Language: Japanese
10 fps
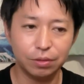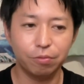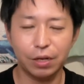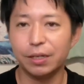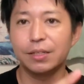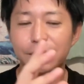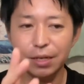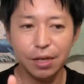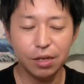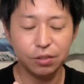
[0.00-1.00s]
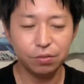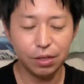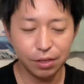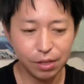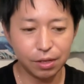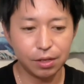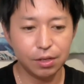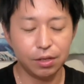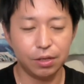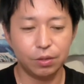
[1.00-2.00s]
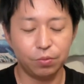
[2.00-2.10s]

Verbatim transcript: わけですね。それが、えっ、ー、